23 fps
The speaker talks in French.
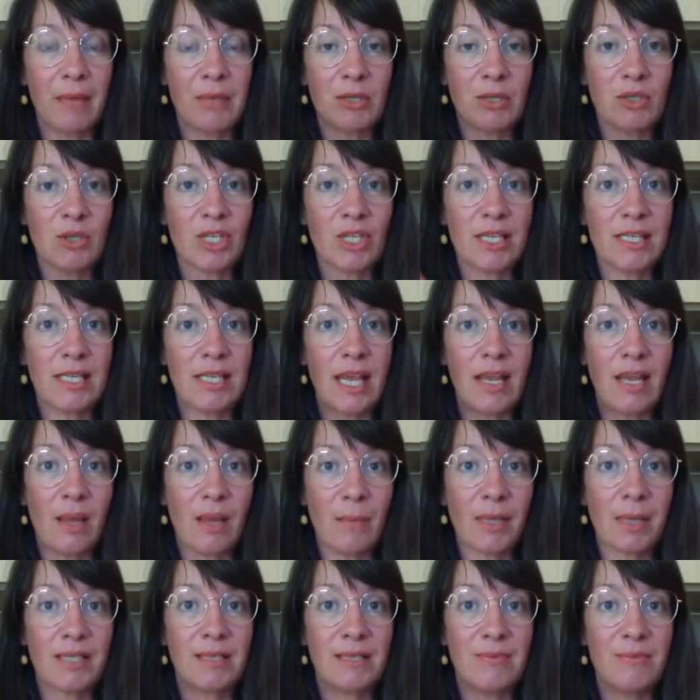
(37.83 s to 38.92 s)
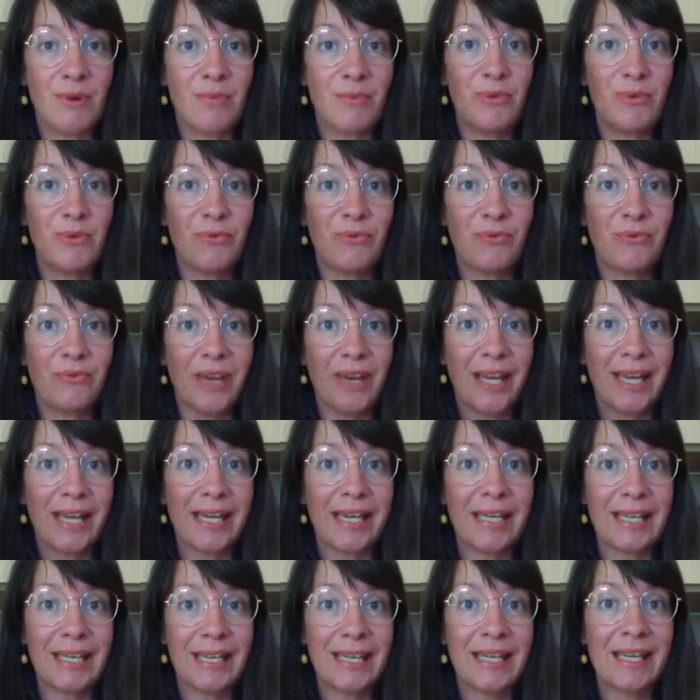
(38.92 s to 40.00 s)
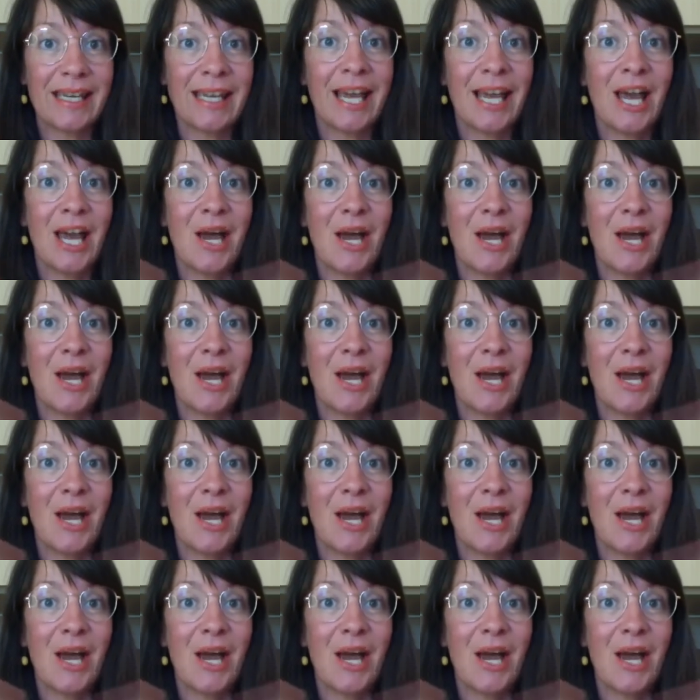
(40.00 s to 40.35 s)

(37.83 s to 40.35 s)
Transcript: parce que j'essaye un maximum de vous faire rire.